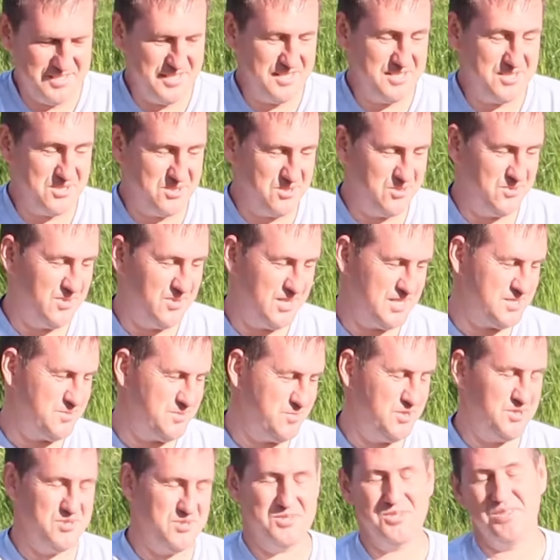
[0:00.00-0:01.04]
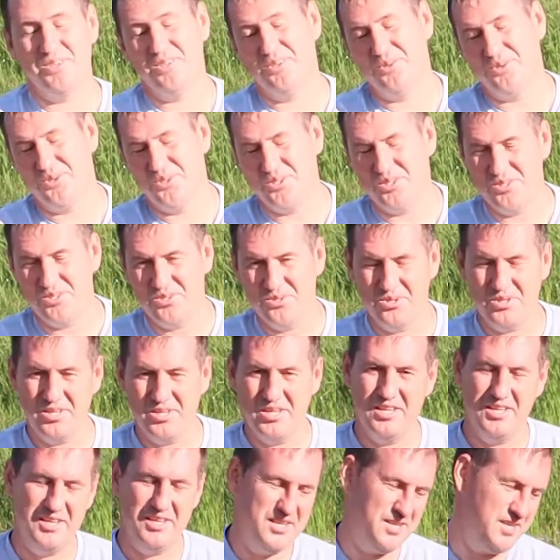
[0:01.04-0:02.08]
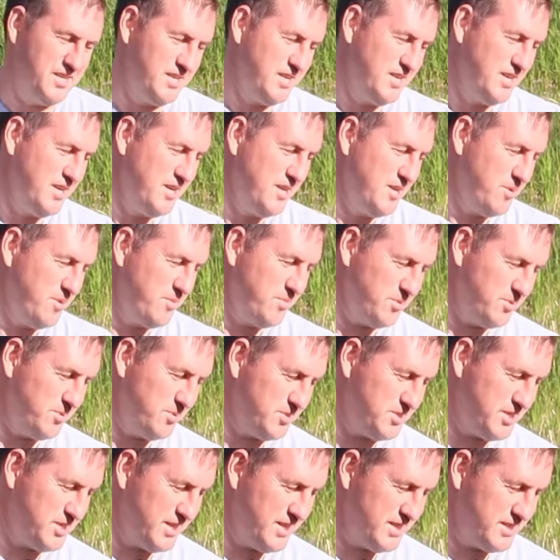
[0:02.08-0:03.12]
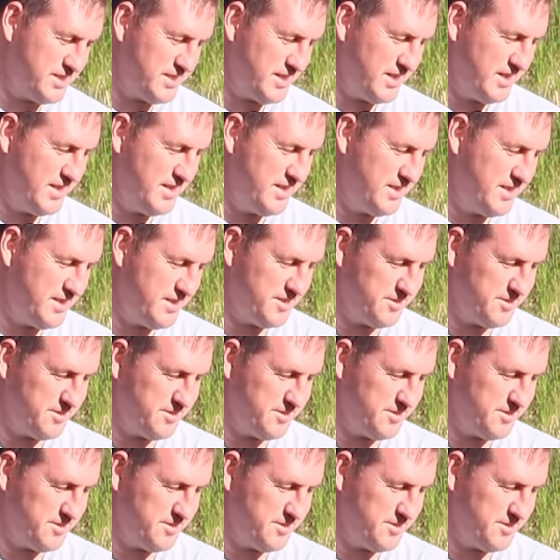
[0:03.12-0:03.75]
10, 120 минус кило 600 получается